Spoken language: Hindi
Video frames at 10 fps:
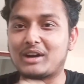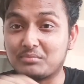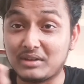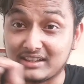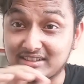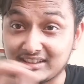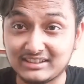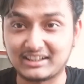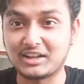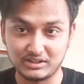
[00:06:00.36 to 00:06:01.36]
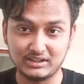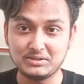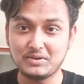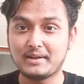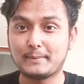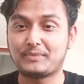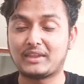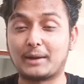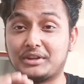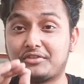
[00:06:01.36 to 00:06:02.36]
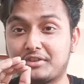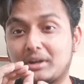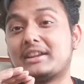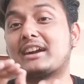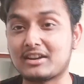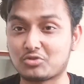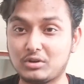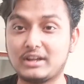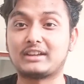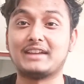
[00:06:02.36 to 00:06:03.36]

बाद मैं किसी से कभी अपने फेवरेट एक्ट्रेस को लेके